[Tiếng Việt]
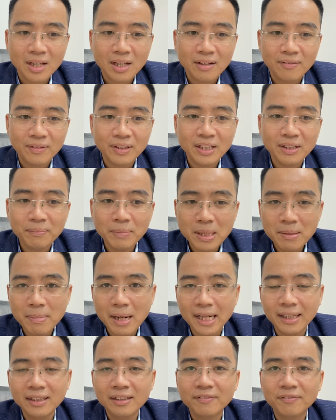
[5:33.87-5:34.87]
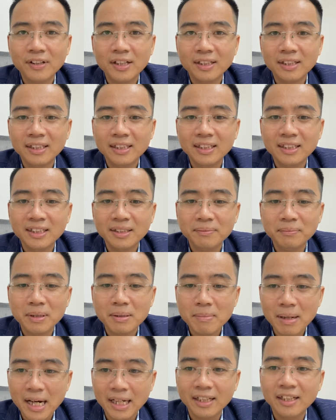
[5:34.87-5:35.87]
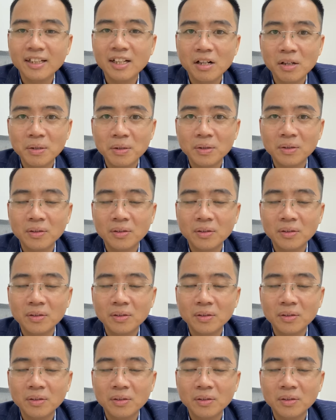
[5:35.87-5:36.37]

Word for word: và nếu mình bán được phần đi thì mình bán đến đâu